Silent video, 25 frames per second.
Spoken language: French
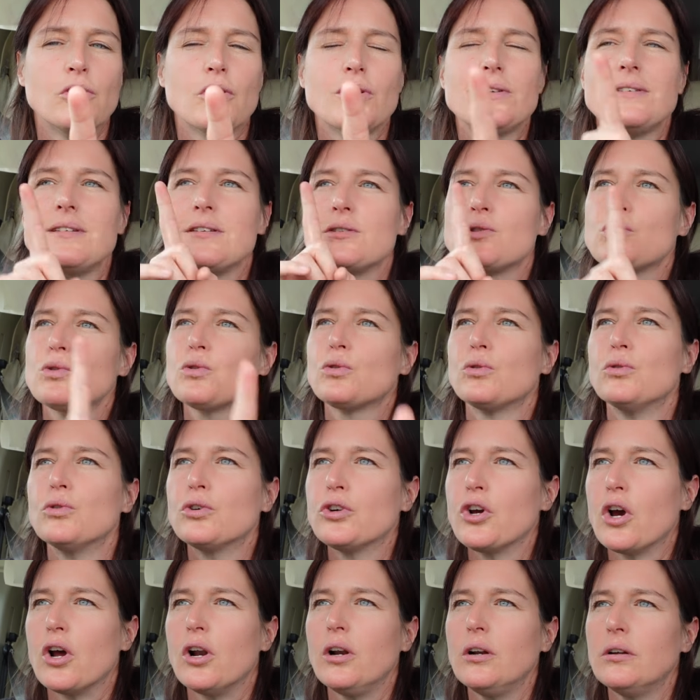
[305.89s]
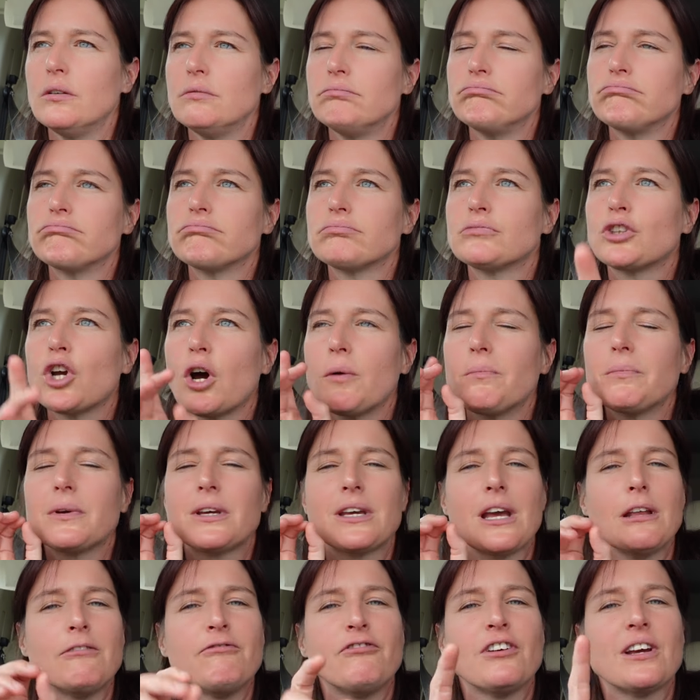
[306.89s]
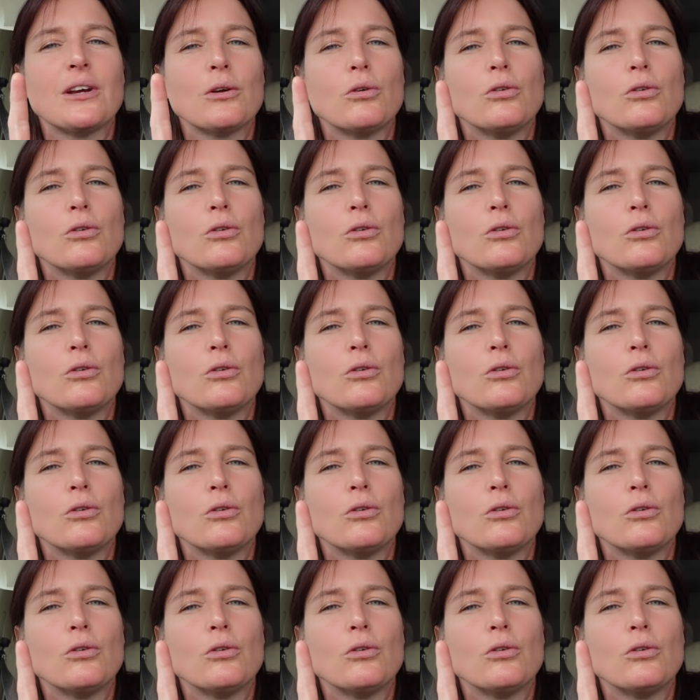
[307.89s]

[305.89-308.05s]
notée sur Google comme 4,9,